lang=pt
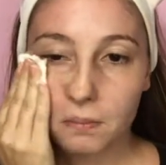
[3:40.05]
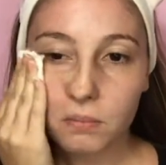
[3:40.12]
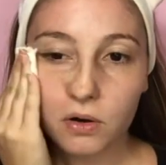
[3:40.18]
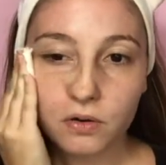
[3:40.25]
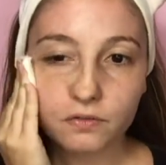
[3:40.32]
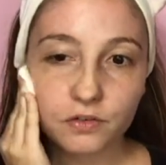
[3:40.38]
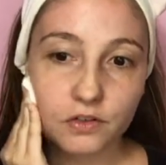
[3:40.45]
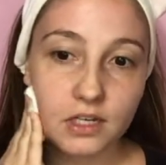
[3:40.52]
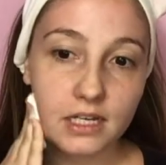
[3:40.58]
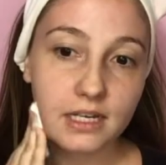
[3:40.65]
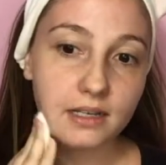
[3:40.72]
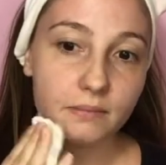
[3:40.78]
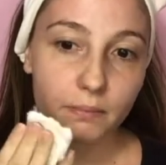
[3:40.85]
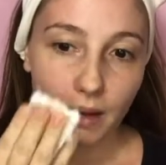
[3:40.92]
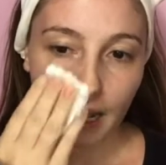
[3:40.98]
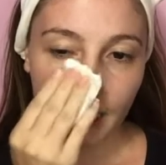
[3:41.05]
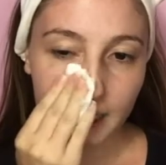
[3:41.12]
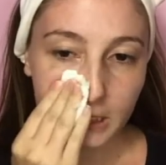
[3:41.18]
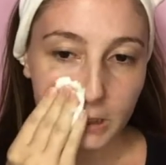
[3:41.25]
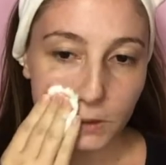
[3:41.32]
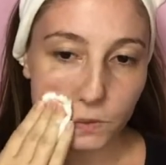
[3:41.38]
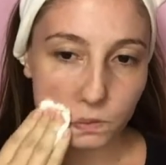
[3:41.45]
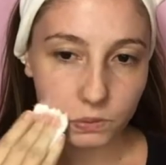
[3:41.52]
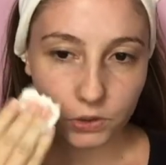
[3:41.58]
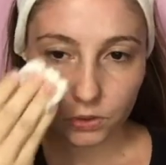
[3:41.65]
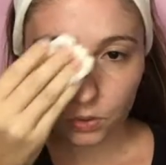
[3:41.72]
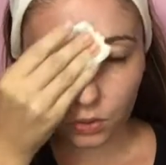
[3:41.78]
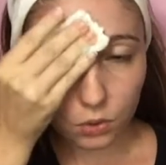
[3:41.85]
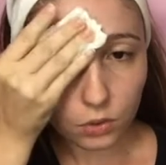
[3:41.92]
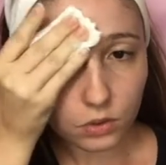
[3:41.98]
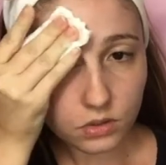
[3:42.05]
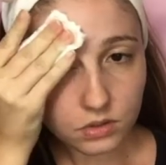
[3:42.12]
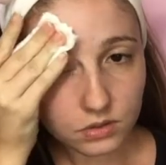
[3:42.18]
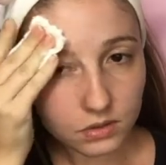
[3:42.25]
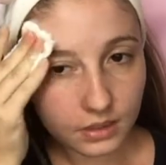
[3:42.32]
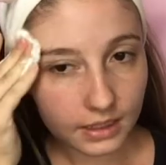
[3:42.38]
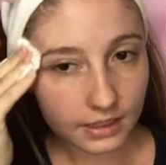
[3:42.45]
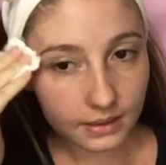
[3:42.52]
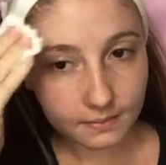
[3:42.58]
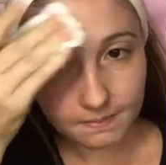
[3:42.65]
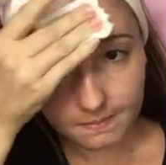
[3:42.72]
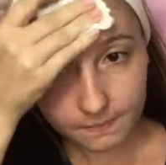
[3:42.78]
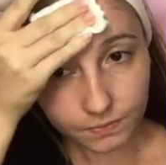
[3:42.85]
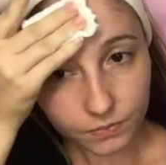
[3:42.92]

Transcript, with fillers: Bom, vou limpar, então, o meu rosto, né?